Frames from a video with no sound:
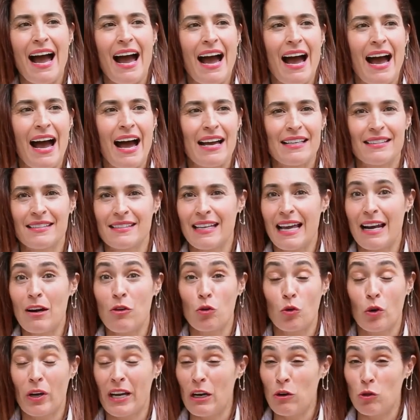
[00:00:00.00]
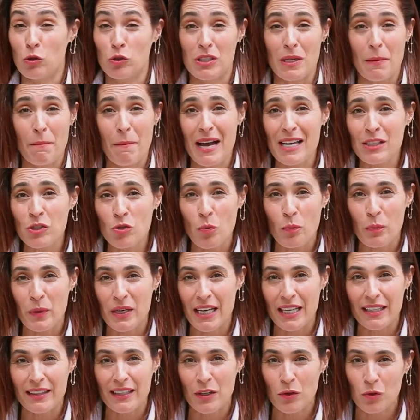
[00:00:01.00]
hasta lo que los demás
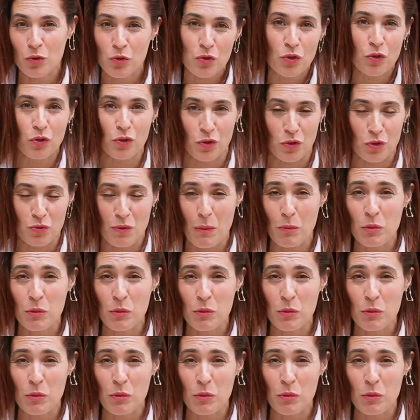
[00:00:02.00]
opinan de nosotros?